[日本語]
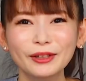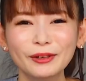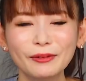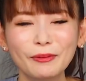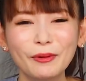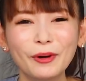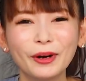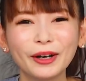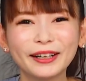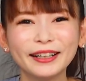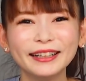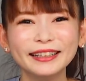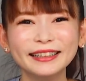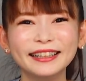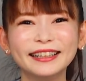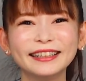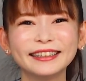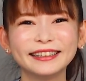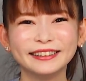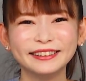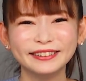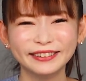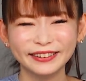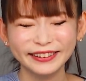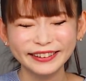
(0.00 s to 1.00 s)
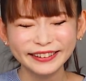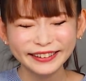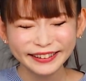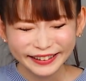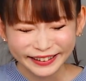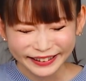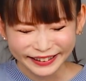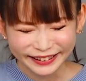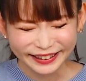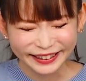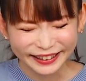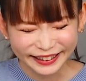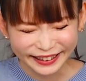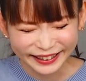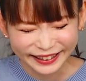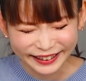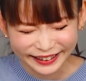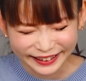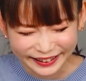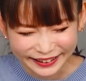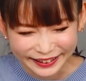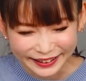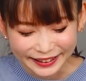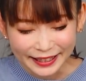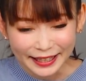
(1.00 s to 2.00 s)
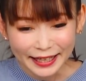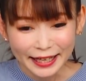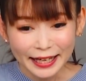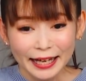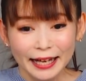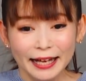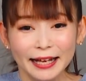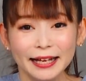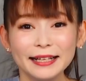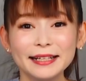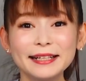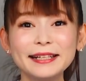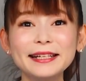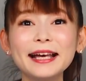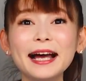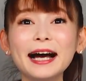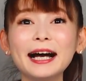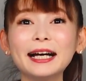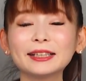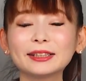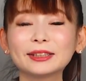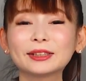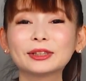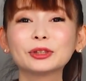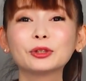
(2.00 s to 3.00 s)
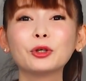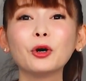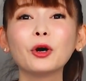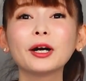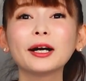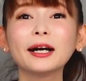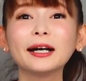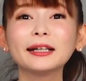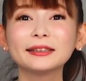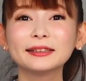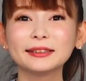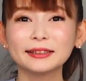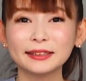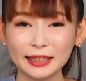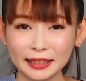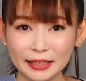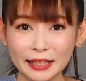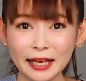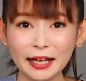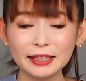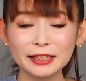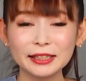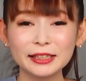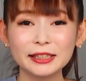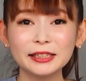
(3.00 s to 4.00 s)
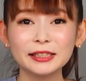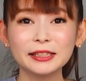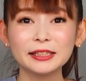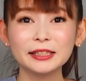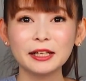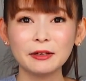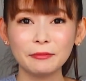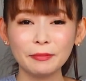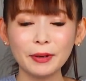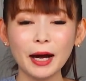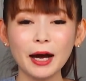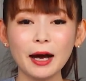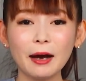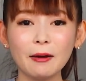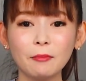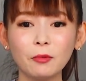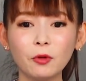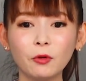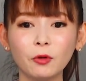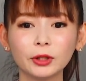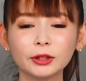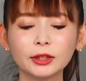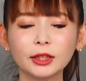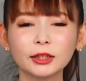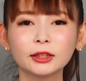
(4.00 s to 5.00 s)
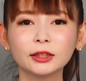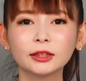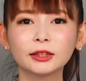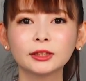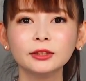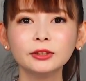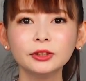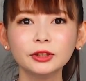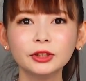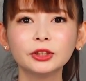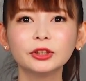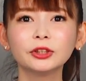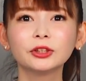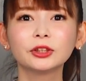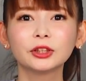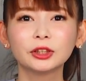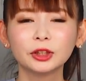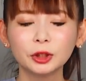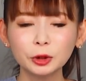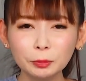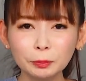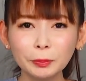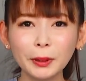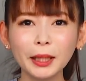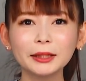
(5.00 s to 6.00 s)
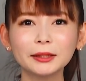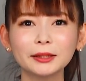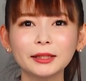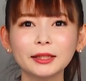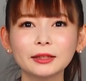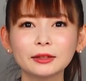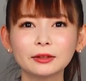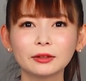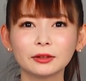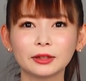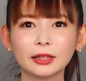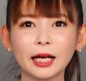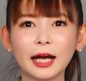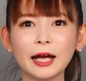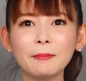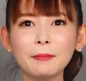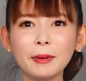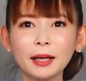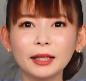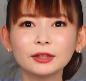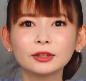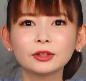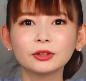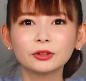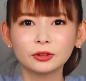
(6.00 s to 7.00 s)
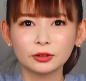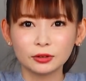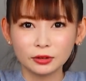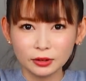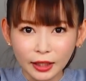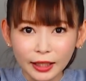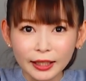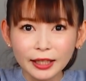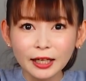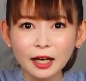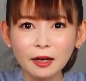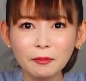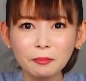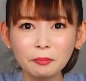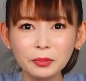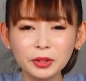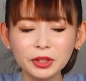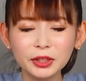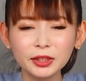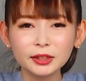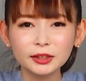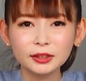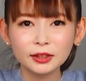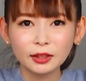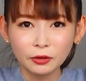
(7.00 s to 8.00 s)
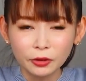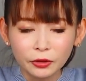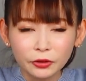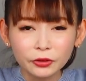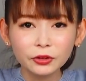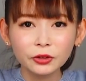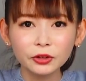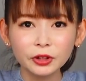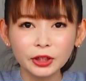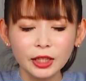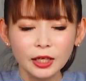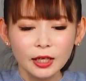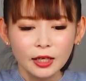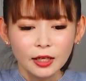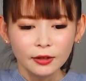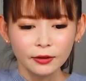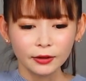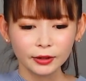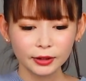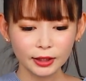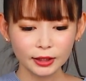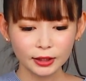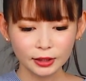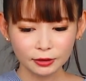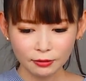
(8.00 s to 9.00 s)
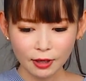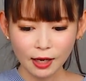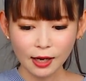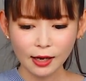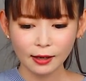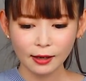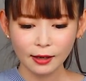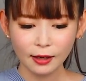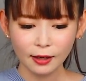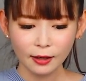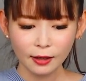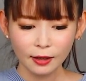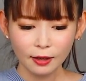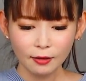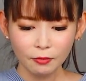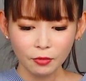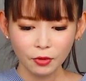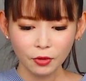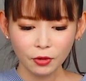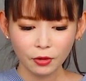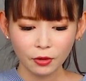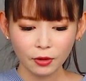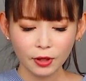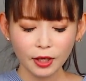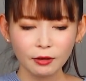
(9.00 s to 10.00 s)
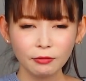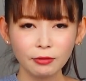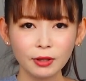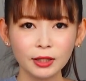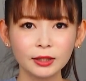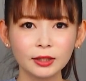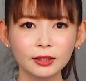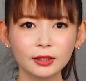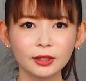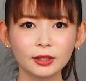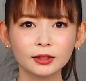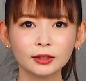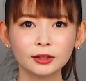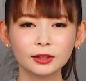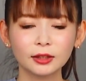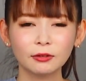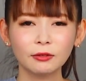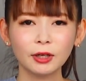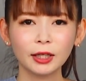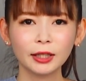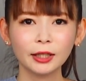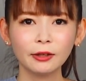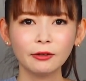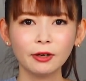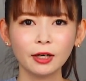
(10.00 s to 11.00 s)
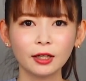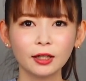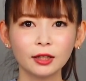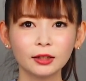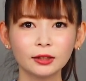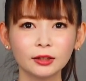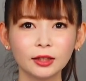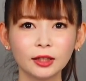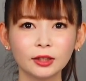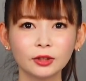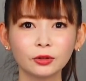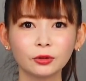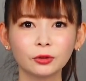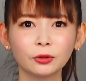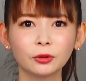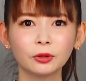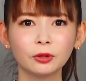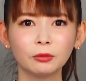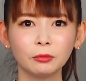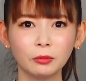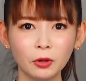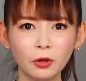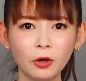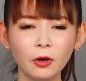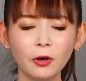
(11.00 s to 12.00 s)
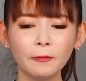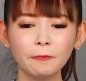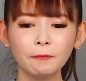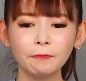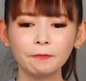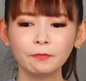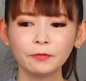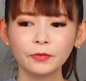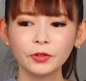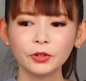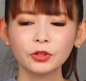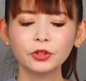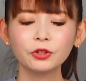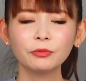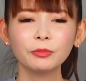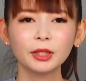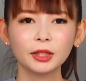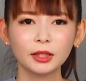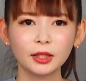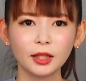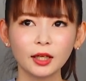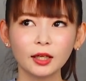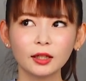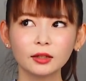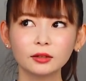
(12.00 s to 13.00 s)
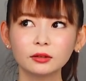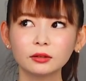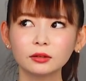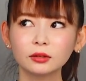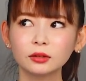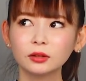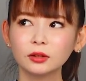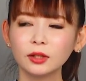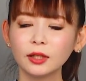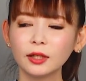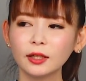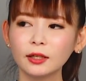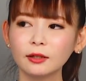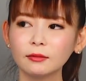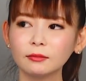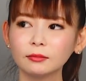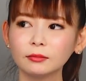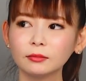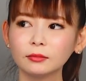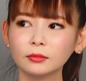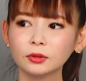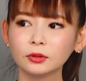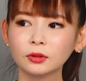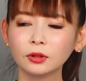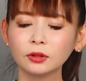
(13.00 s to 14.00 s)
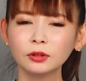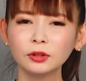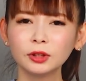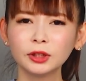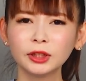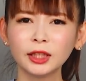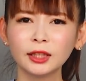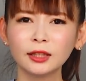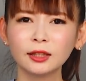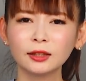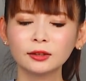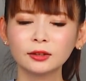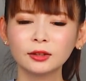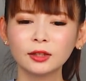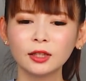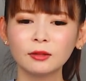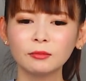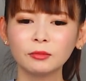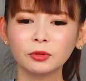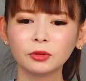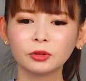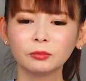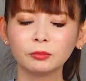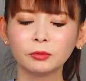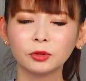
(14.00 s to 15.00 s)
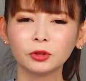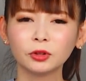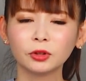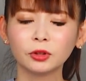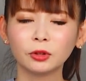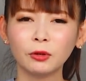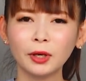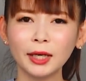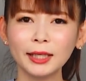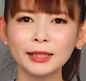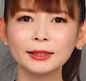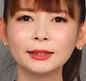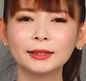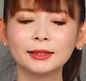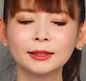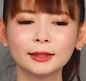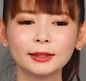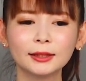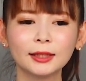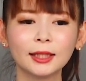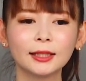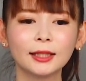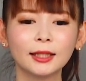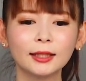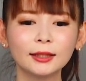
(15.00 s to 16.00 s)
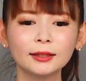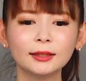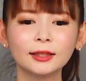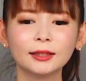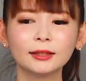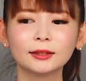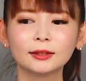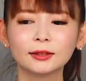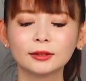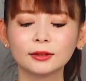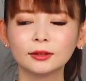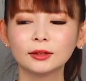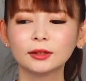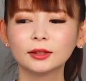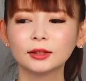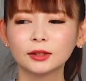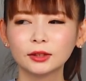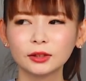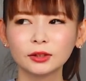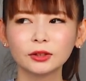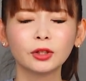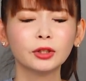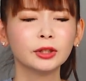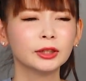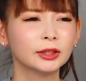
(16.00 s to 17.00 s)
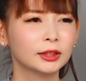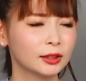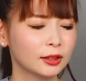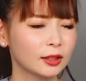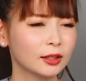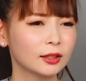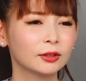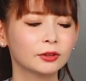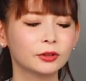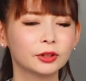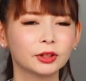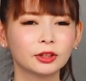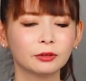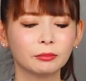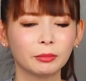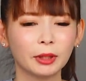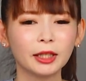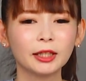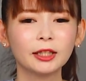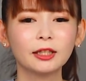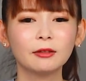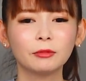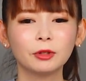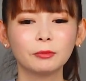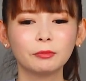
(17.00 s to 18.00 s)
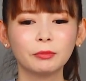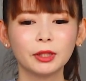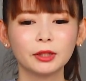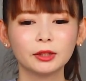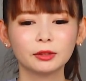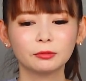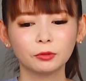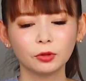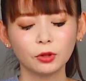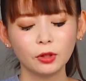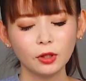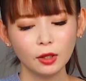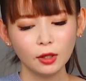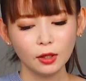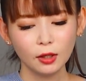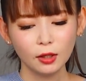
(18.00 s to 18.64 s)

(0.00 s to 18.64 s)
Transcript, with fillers: 分かんないけどいやすごかったね新エヴァ。もう私 99% 大満足の大ハッピーでした本当に。私はもうエヴァに関してはわけわかんないところも含めて、そしてもうどのキャラクターもう弱いし悩んだりするし強いしかっこいいし名言もいっぱいあるし、も